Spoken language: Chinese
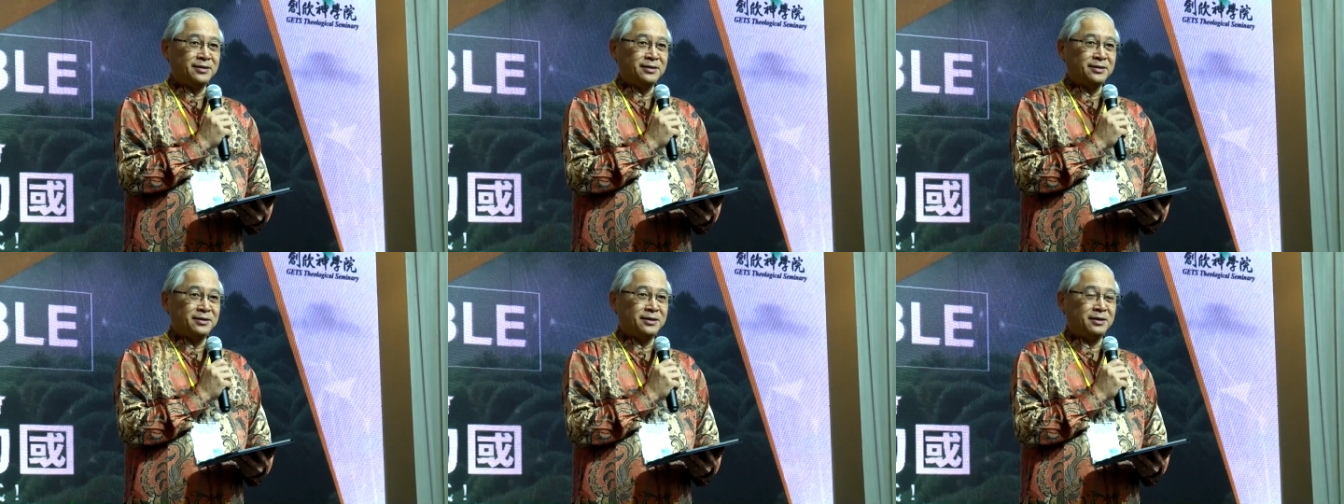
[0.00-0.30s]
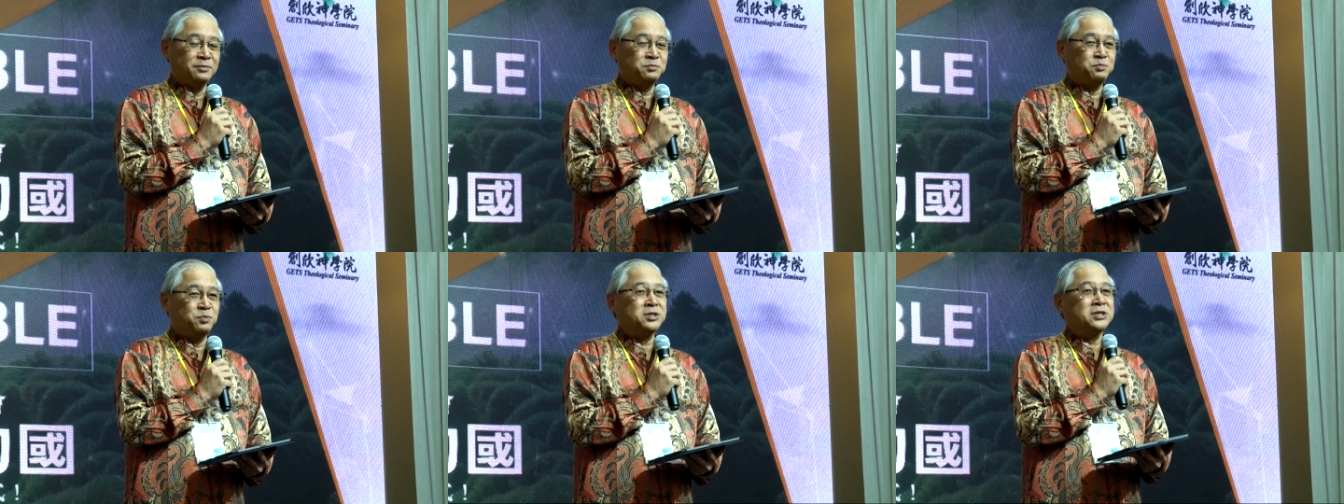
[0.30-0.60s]
呃，
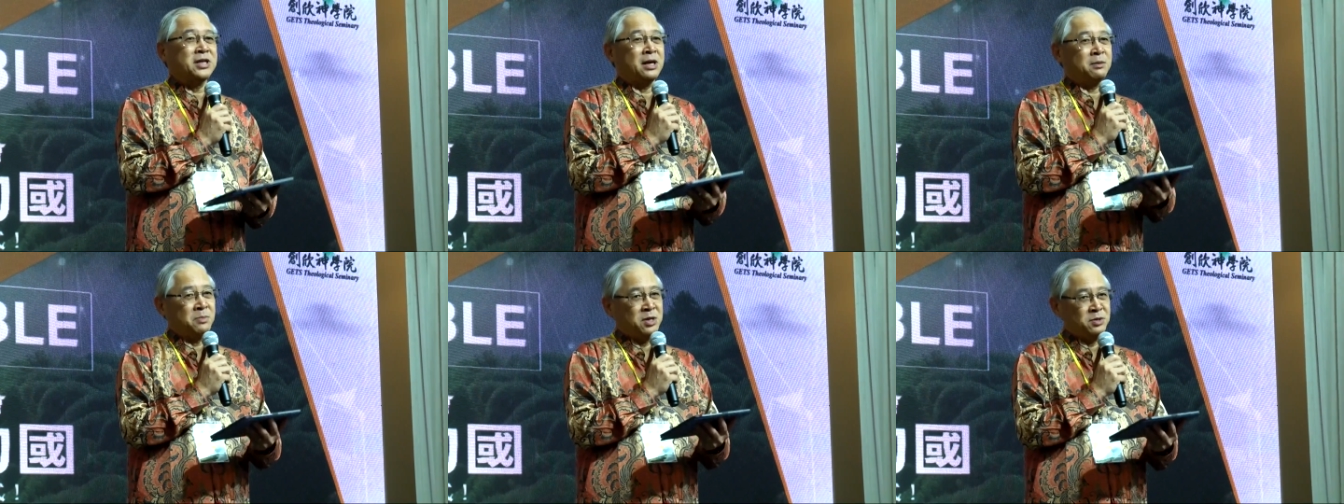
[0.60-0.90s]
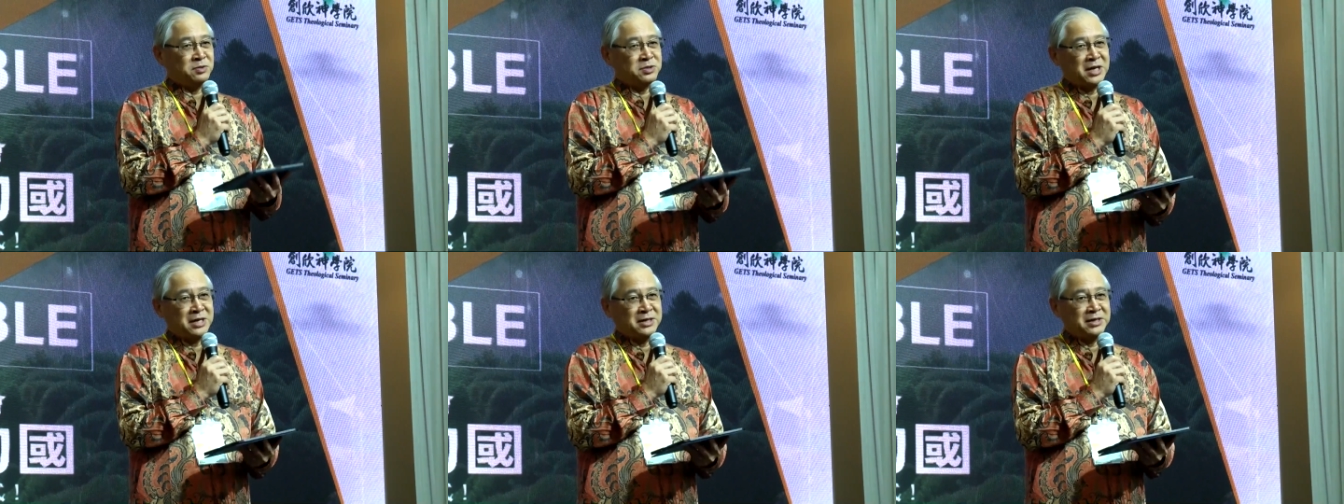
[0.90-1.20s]
不是他没有
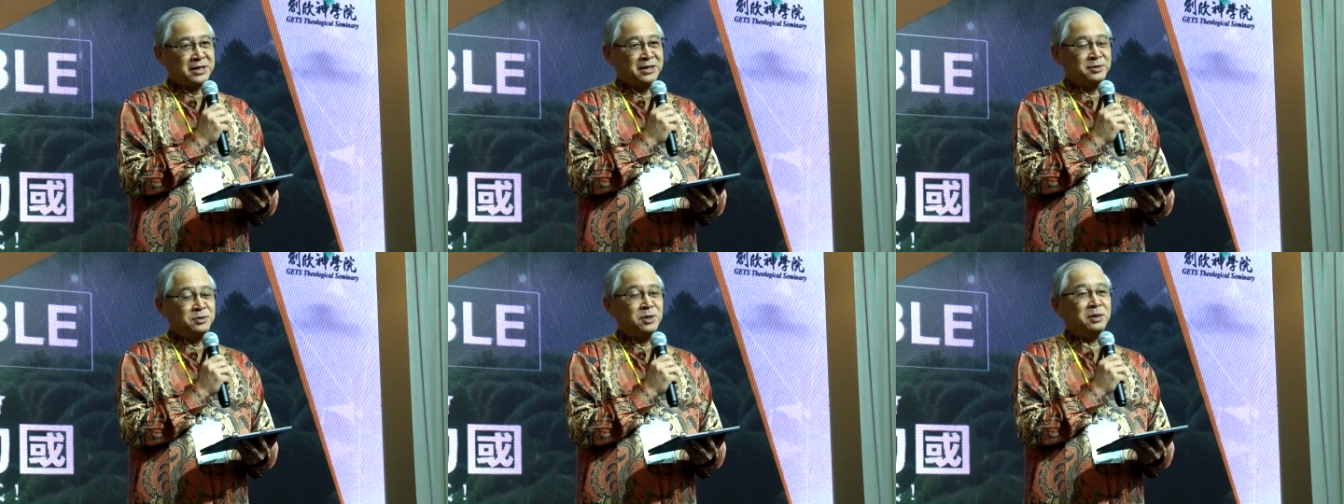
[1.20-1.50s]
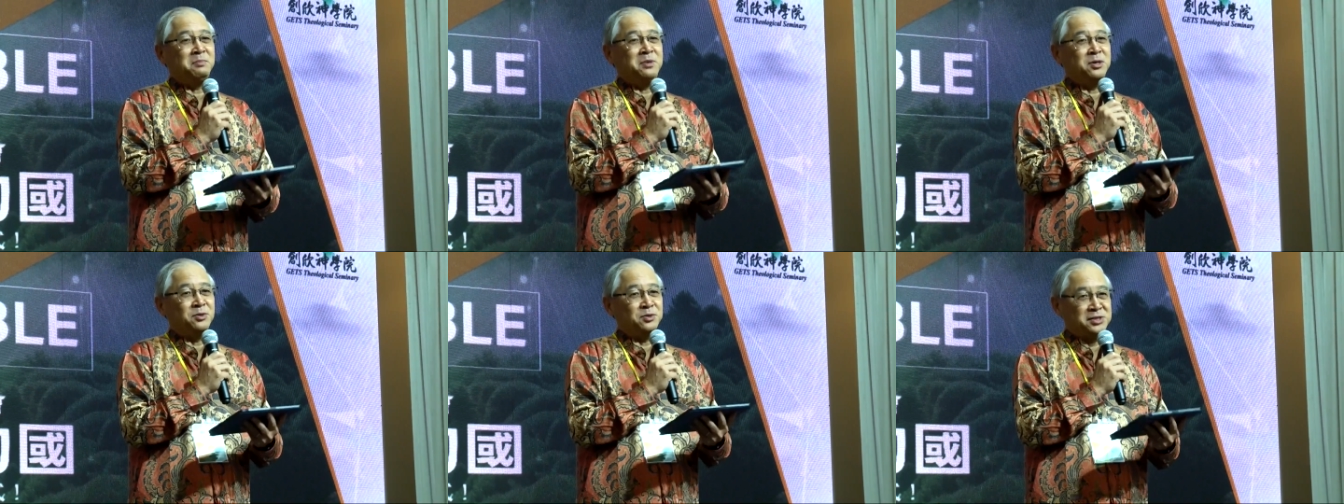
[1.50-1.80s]
上台，因为他
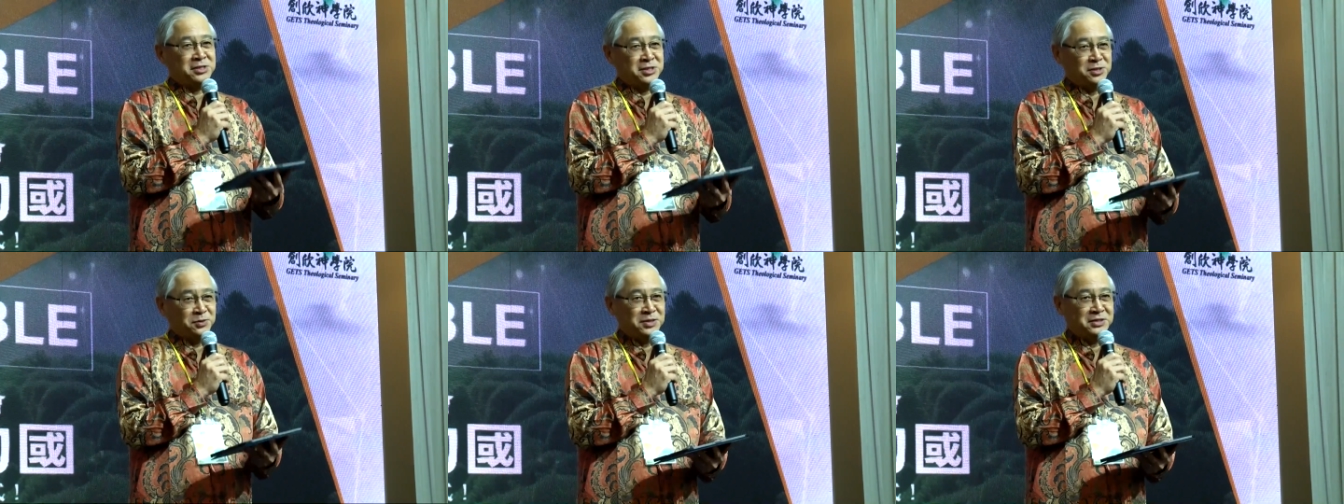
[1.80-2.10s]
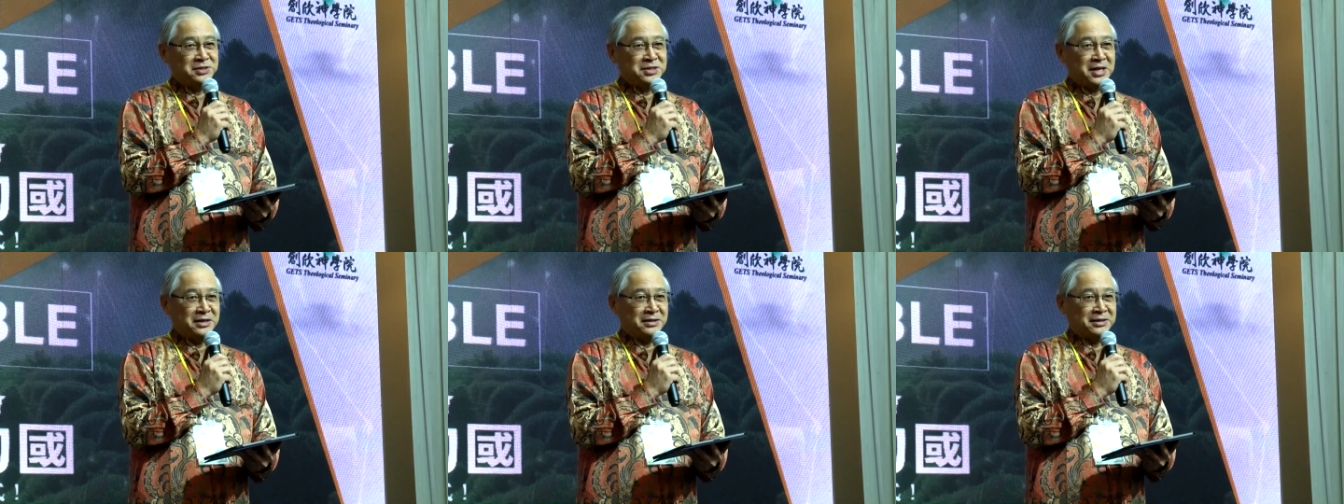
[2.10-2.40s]
没有机会
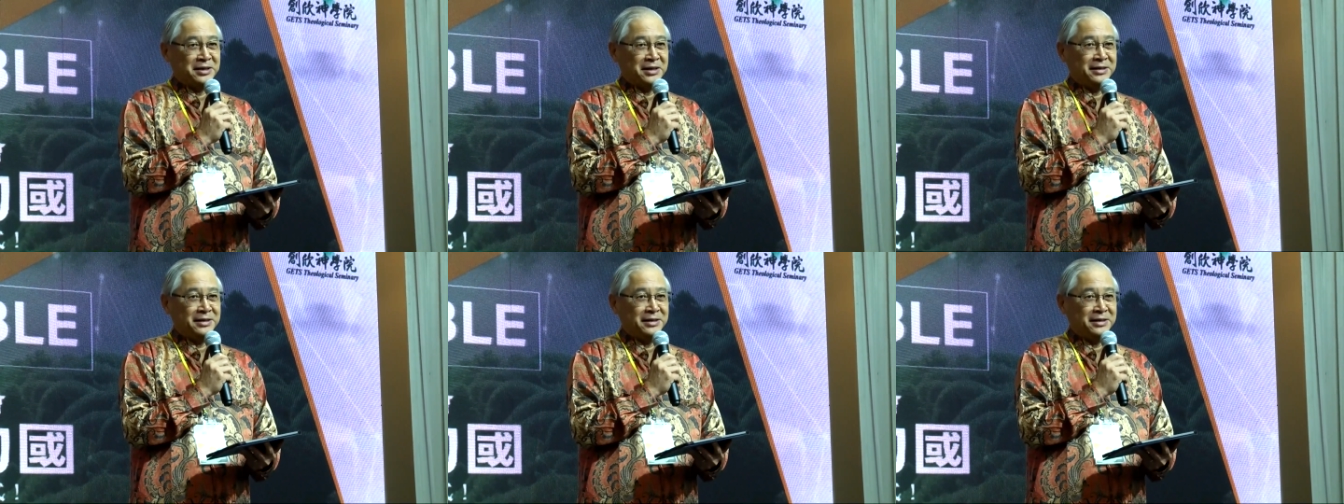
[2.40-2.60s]
上台。